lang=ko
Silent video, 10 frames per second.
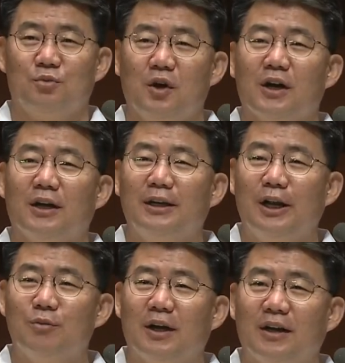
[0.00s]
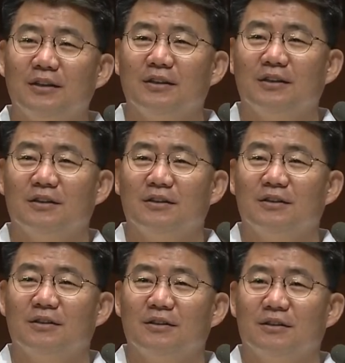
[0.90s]
평가를 낼 만한
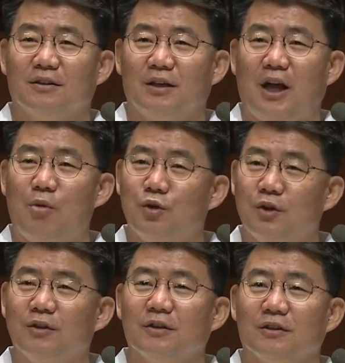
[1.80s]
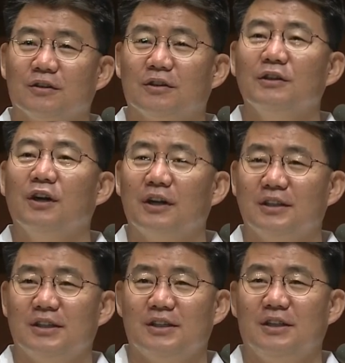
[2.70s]
아무런
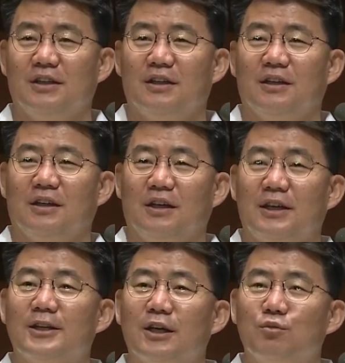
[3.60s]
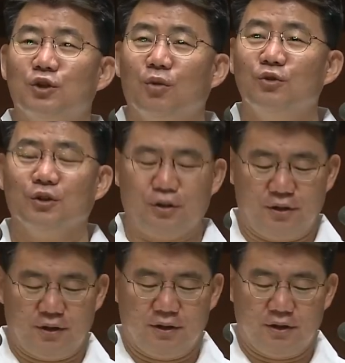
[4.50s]
근거라든지 생산물이 없는 거죠.